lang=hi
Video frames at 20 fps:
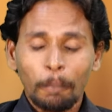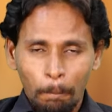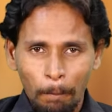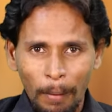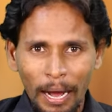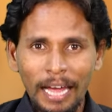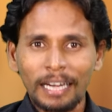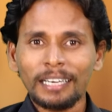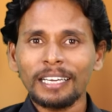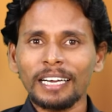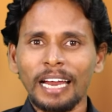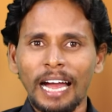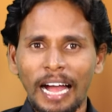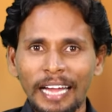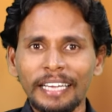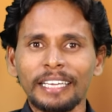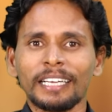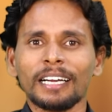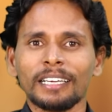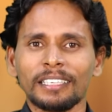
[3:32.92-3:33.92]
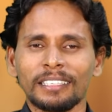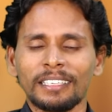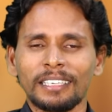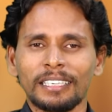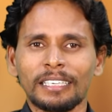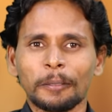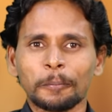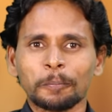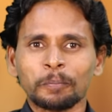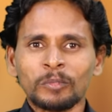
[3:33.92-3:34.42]
ना आई ఆయికయి
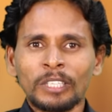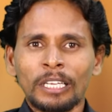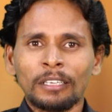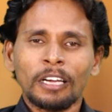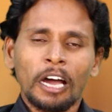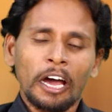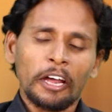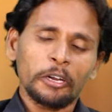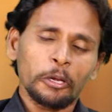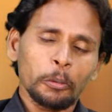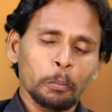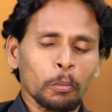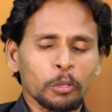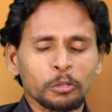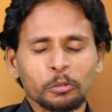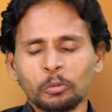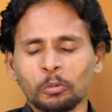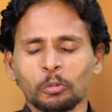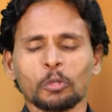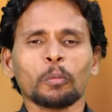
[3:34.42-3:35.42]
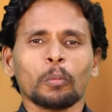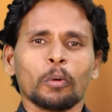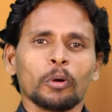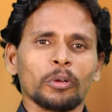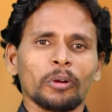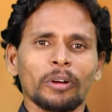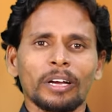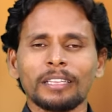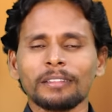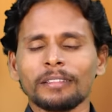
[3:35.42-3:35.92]
अरे मस्त
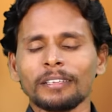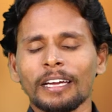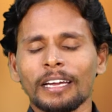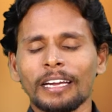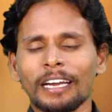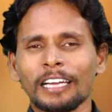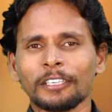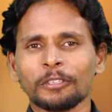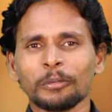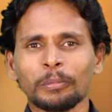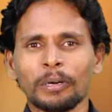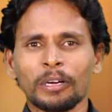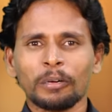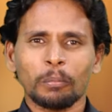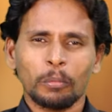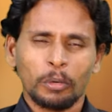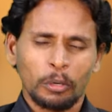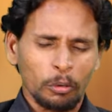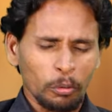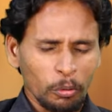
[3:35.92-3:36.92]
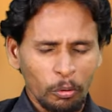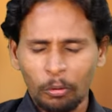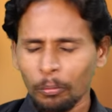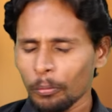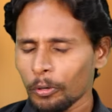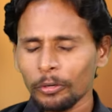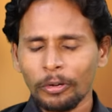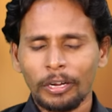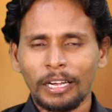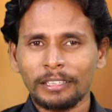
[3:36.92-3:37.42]
मोटो गलती करना कि माँ घणो
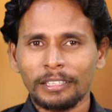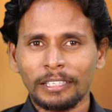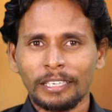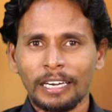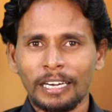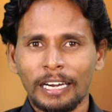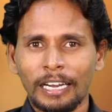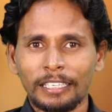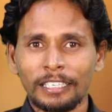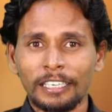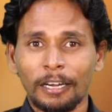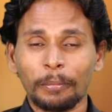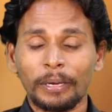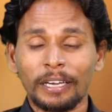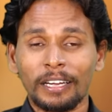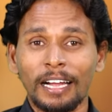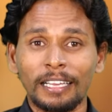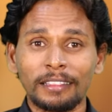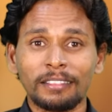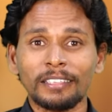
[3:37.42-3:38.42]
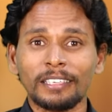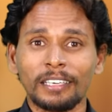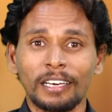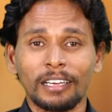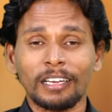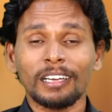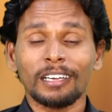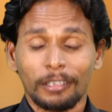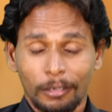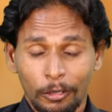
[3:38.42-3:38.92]
मोटो गलती करना कि अब गलती
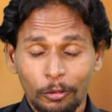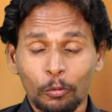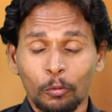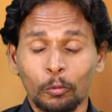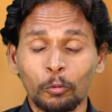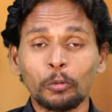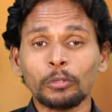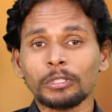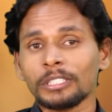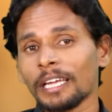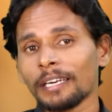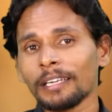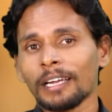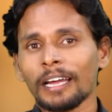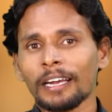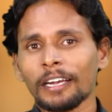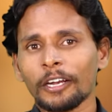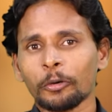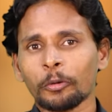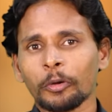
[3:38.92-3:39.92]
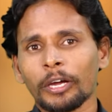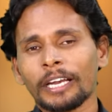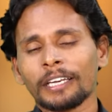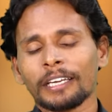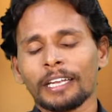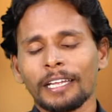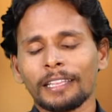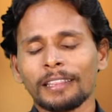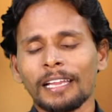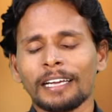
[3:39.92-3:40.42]
ना कु सरी कर लेनो करन
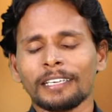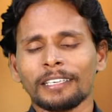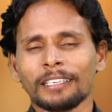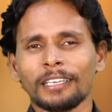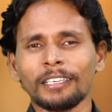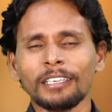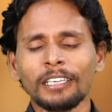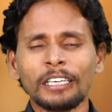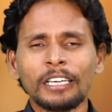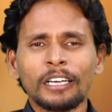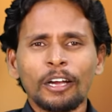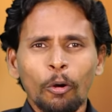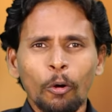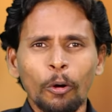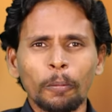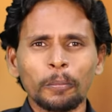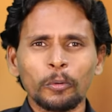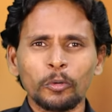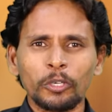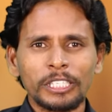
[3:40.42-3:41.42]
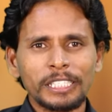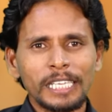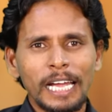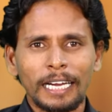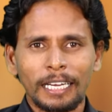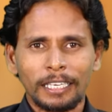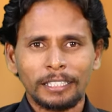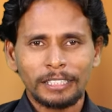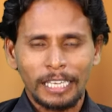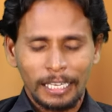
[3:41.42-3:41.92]
केताणी न ओ मुंगी सा
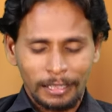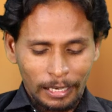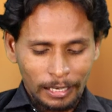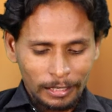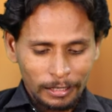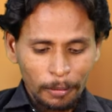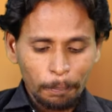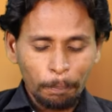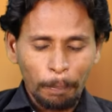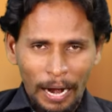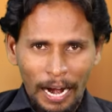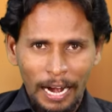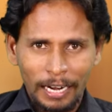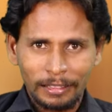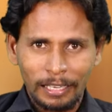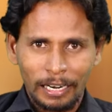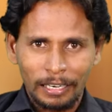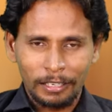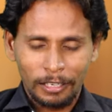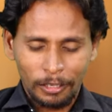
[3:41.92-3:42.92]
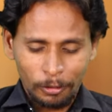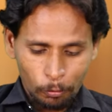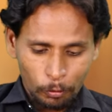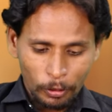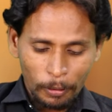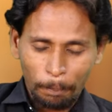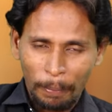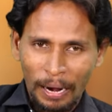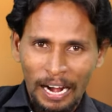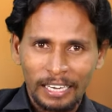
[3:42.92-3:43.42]
कर जाता न पाड़ता ताण
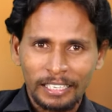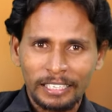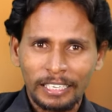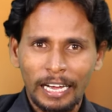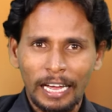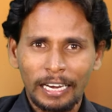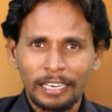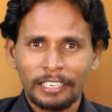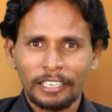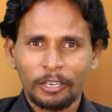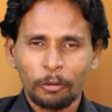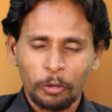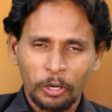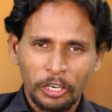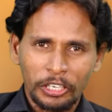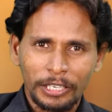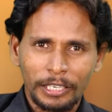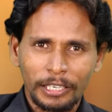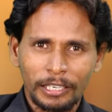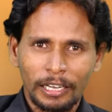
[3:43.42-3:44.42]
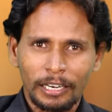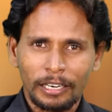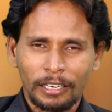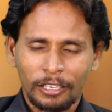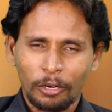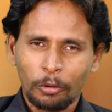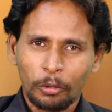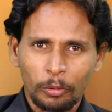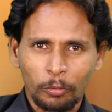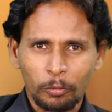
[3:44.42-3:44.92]
न ना पानी घाले न ना ई करे
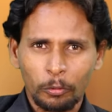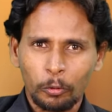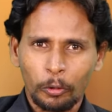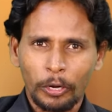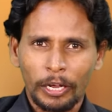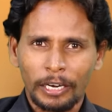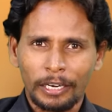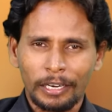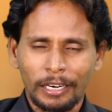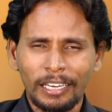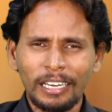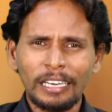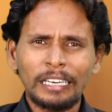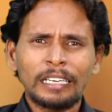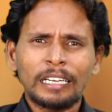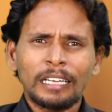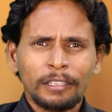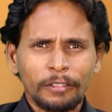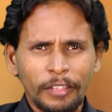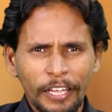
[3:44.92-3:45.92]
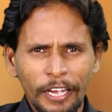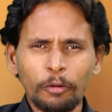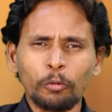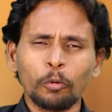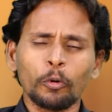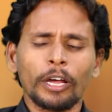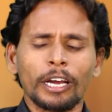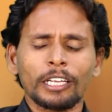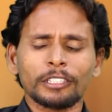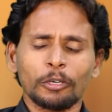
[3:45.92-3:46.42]
ना न ना वो करे न
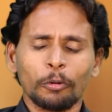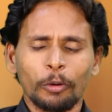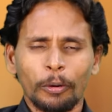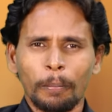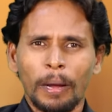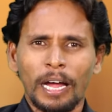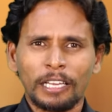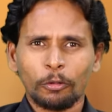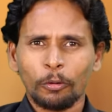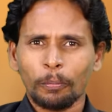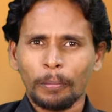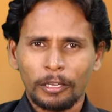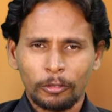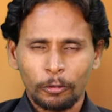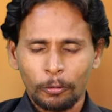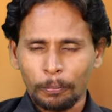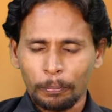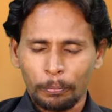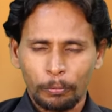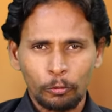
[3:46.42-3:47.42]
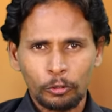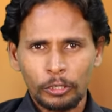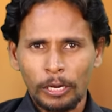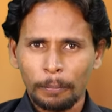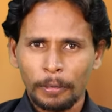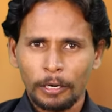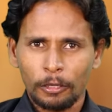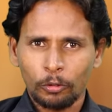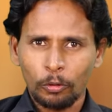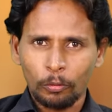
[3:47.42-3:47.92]
देखू चो और मातो मातो फूट जा
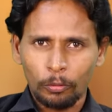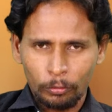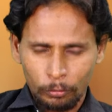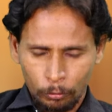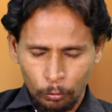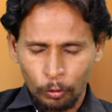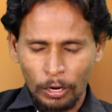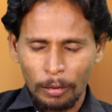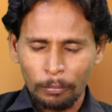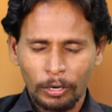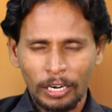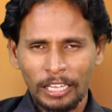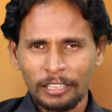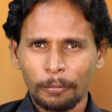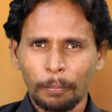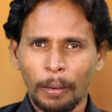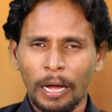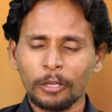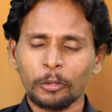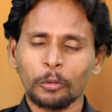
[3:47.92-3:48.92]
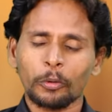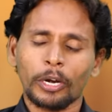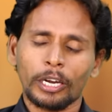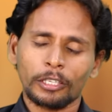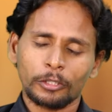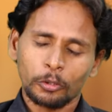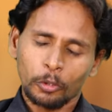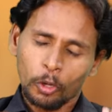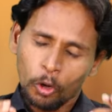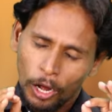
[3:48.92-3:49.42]
मिला तो टुकड़ा मुकड़ा थी भांदू
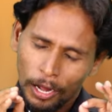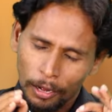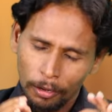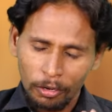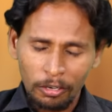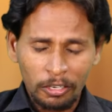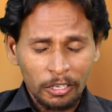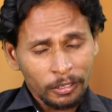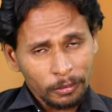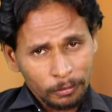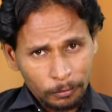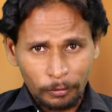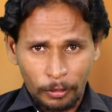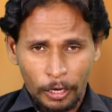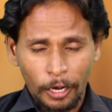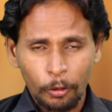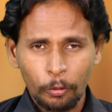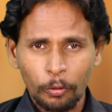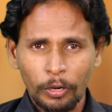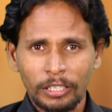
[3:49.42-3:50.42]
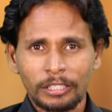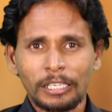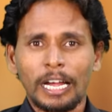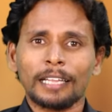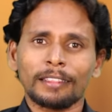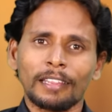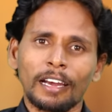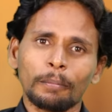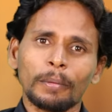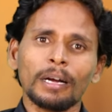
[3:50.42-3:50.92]
करे तो करू करे
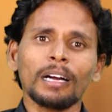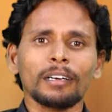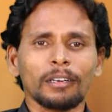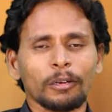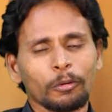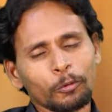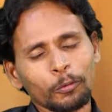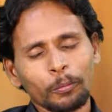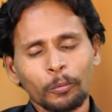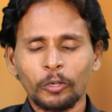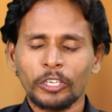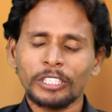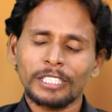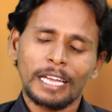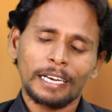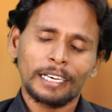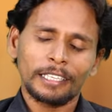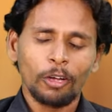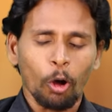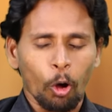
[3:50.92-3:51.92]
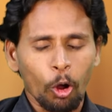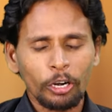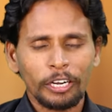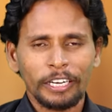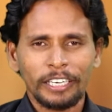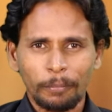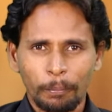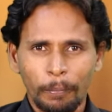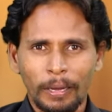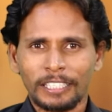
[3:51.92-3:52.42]
अतरा मां वो मुंगी सा नदी
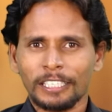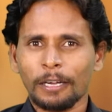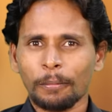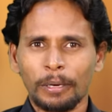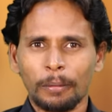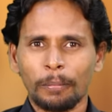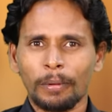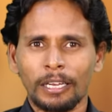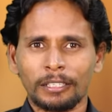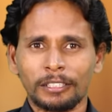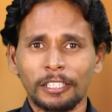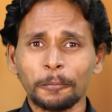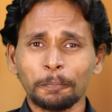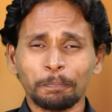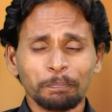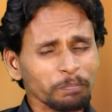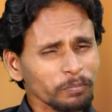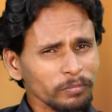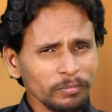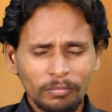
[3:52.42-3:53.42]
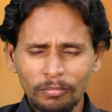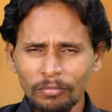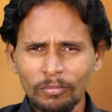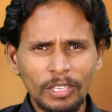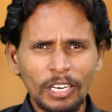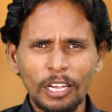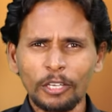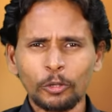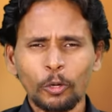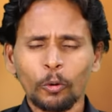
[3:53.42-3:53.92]
ऑलरेडी मर जा मिल मिला चा
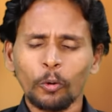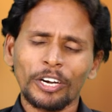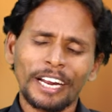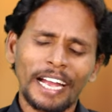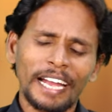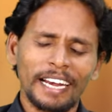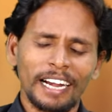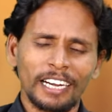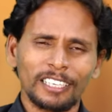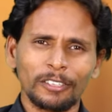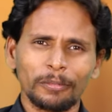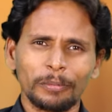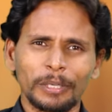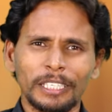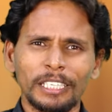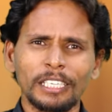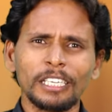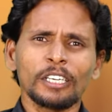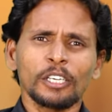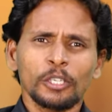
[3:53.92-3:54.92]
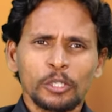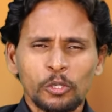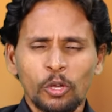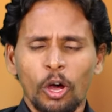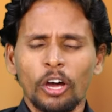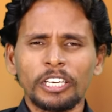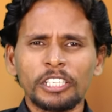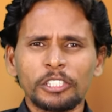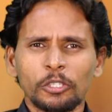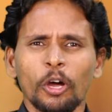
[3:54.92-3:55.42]
तो उनका अर्ध में नहीं
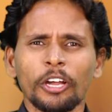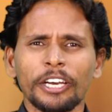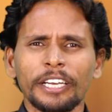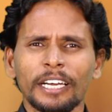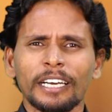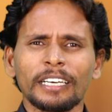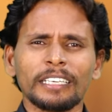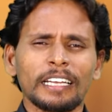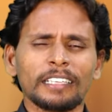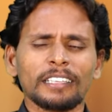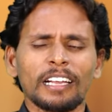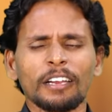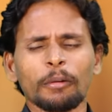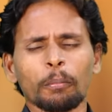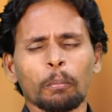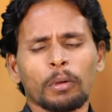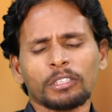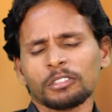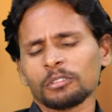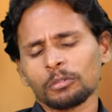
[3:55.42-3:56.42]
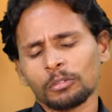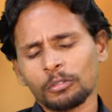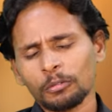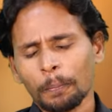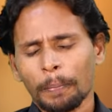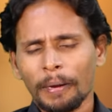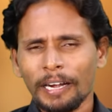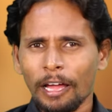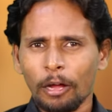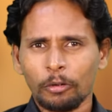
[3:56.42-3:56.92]
सारी सारी कारण कहता नहीं मस्त
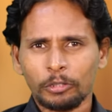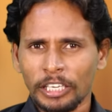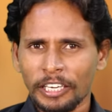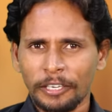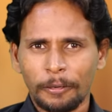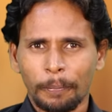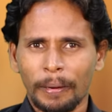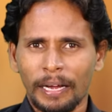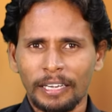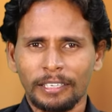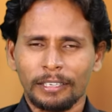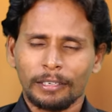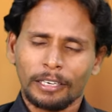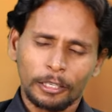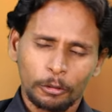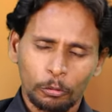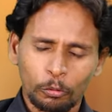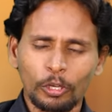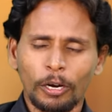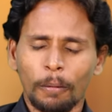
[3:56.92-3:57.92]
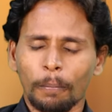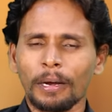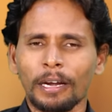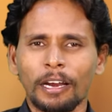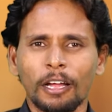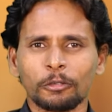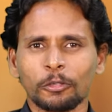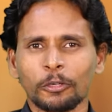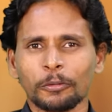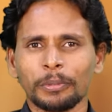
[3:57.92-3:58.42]
बल्डाव चाहिए भाई कतरा
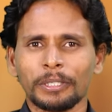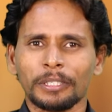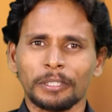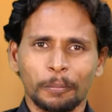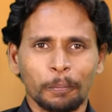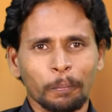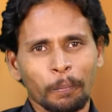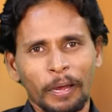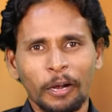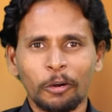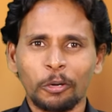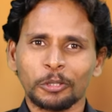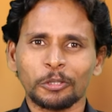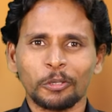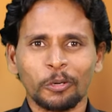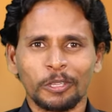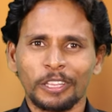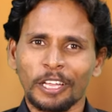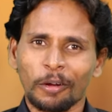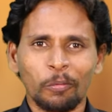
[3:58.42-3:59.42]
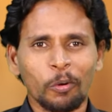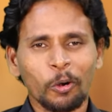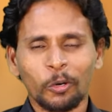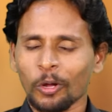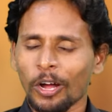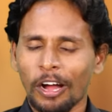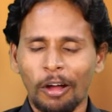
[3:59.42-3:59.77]
बल्डाव तो भी हर को जो दम होटो